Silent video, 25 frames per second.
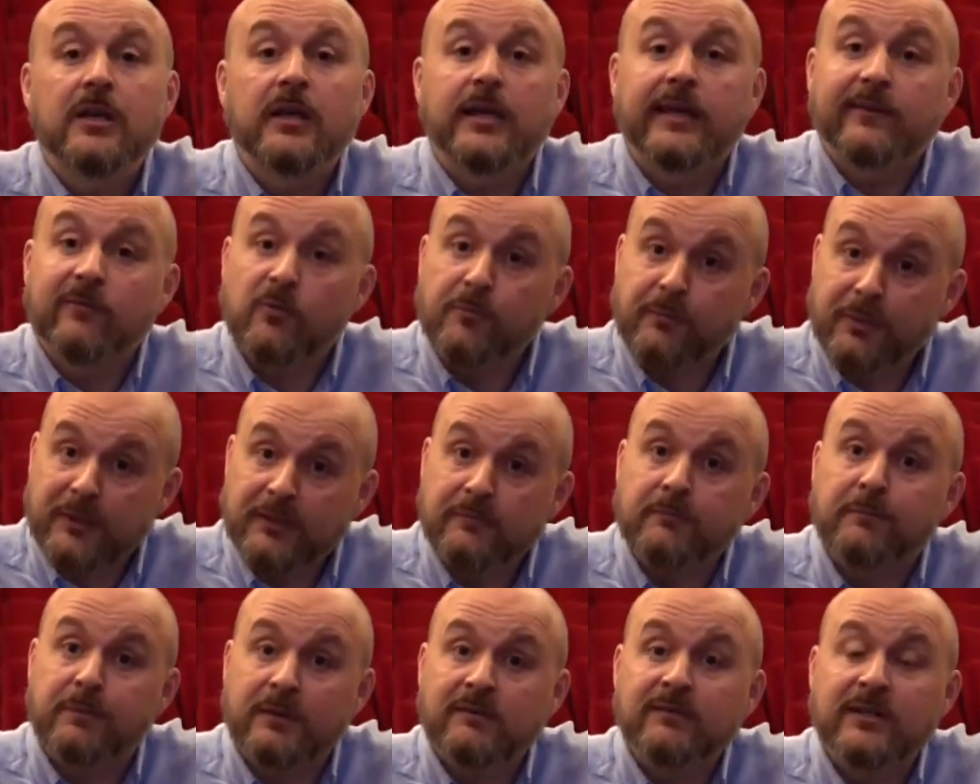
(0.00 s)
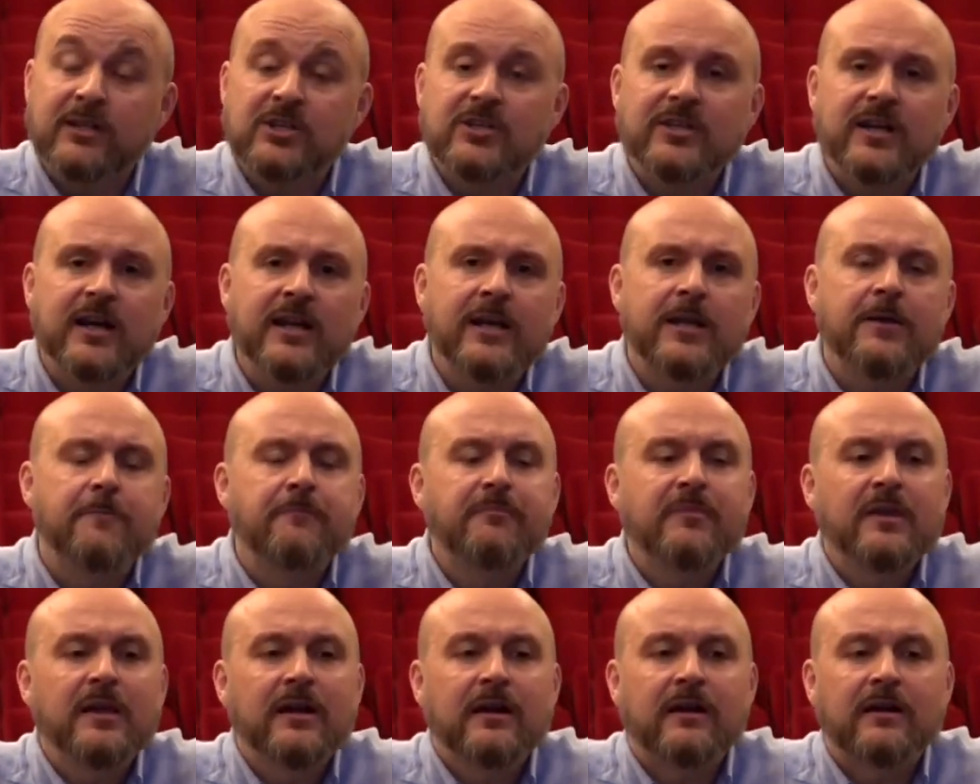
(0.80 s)
Его провожали
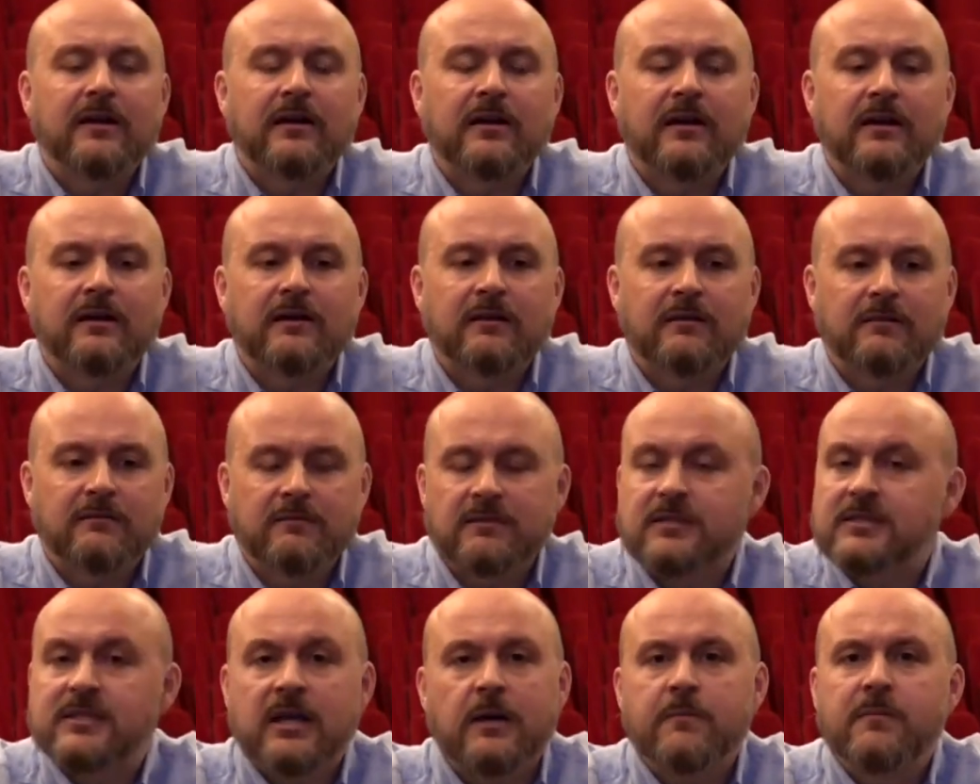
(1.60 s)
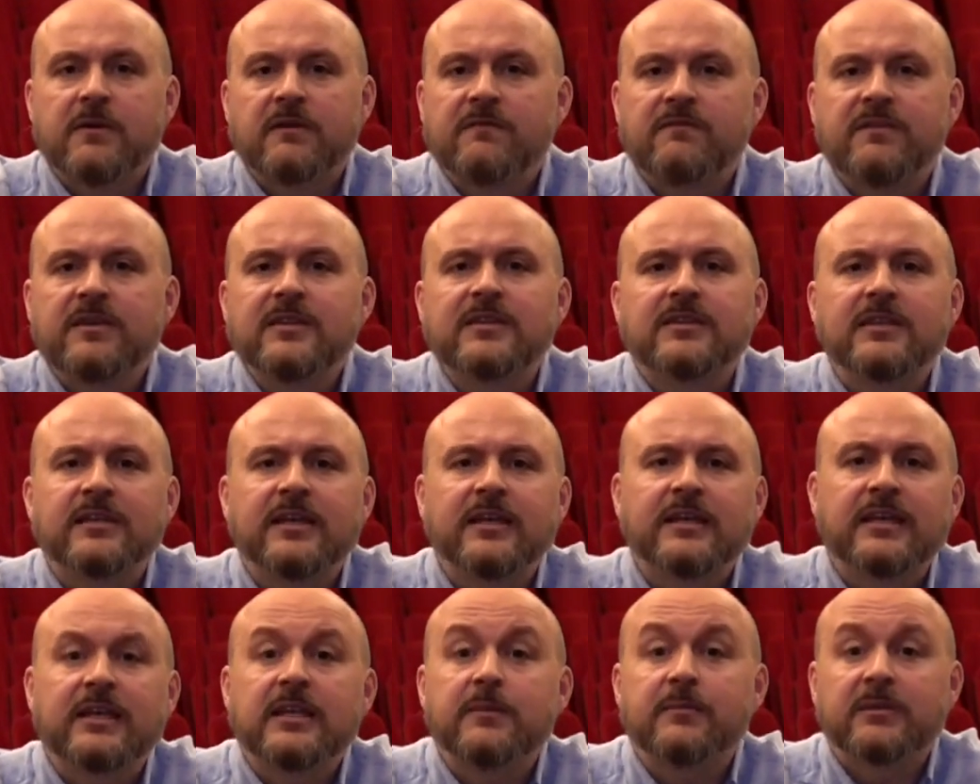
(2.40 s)
э, самые
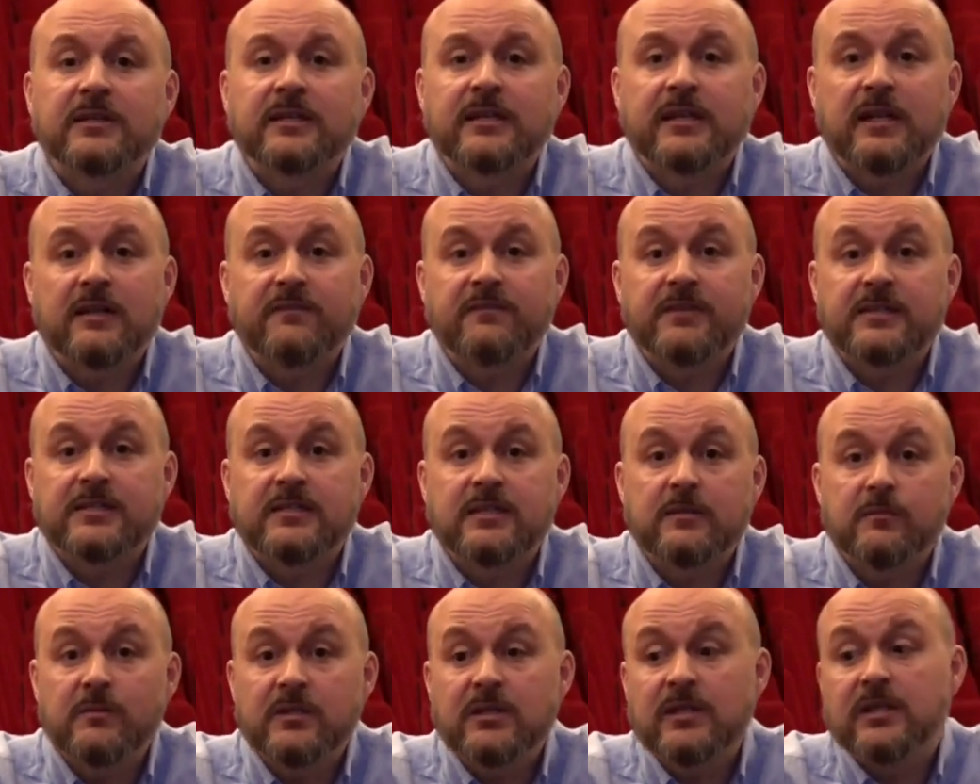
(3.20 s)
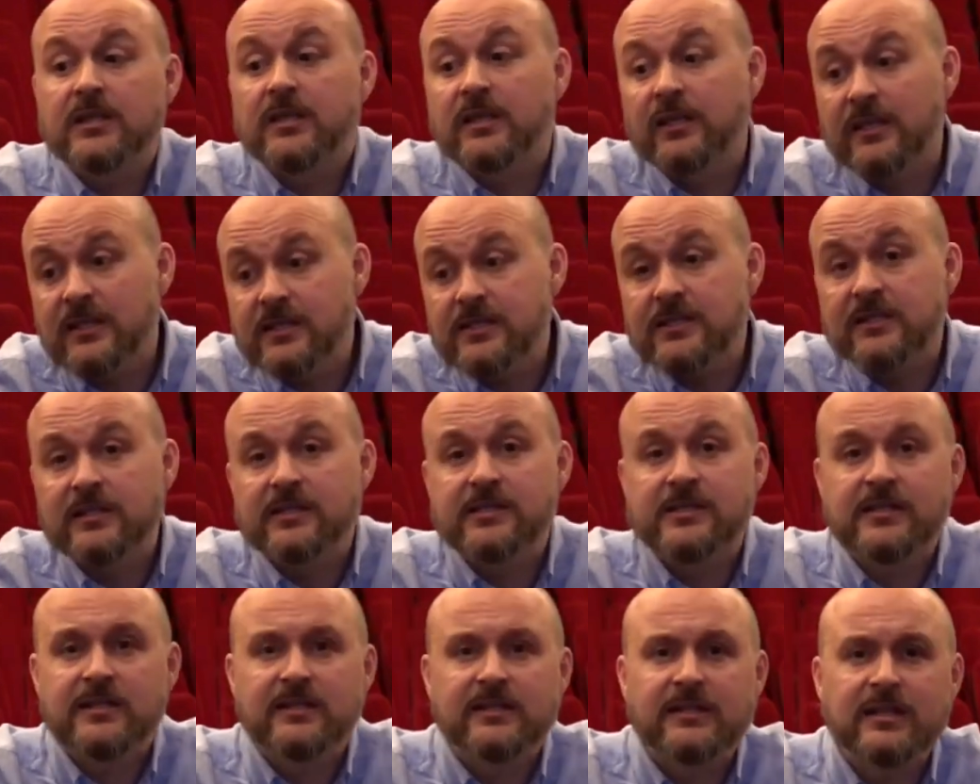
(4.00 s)
видные кинематографисты мира, и ездила
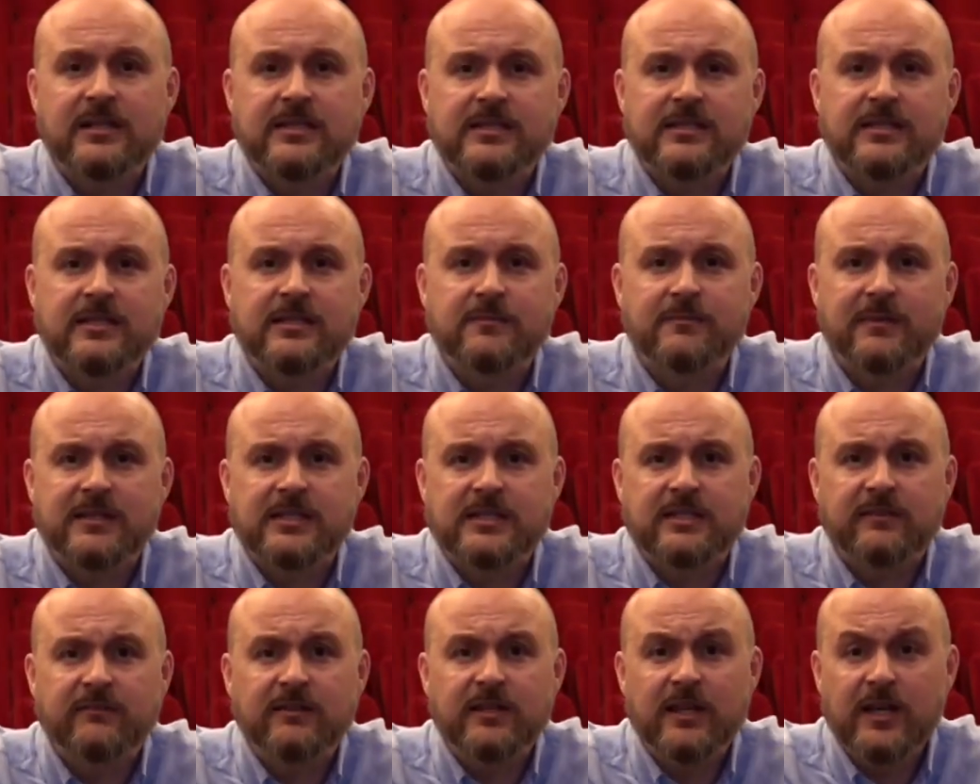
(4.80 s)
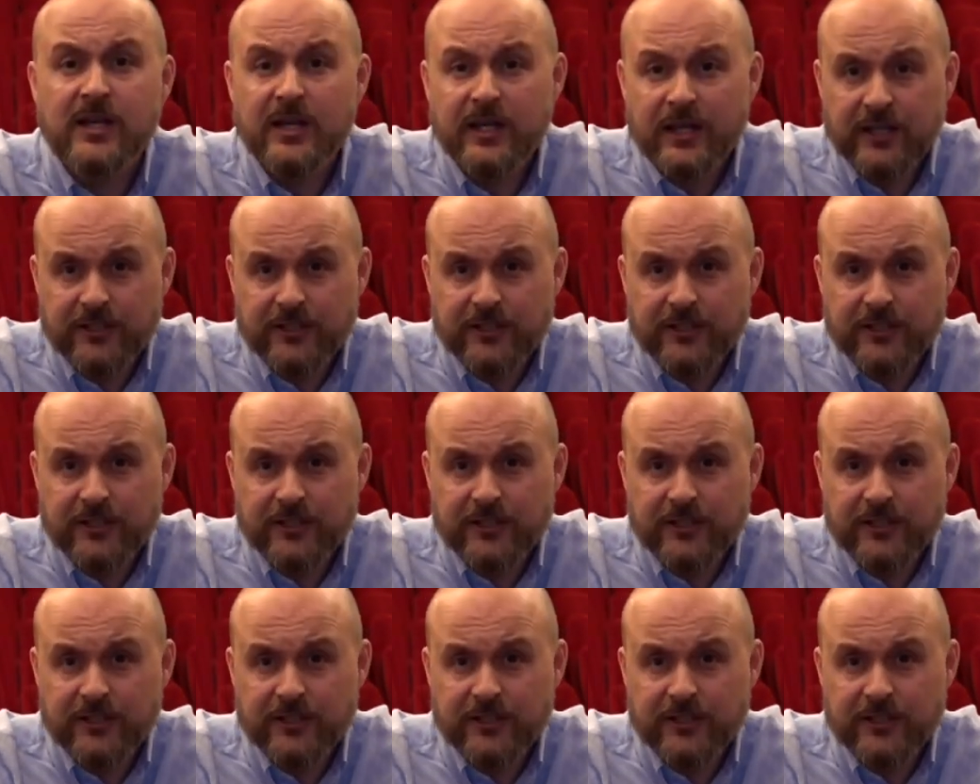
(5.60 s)
делегация из Москвы.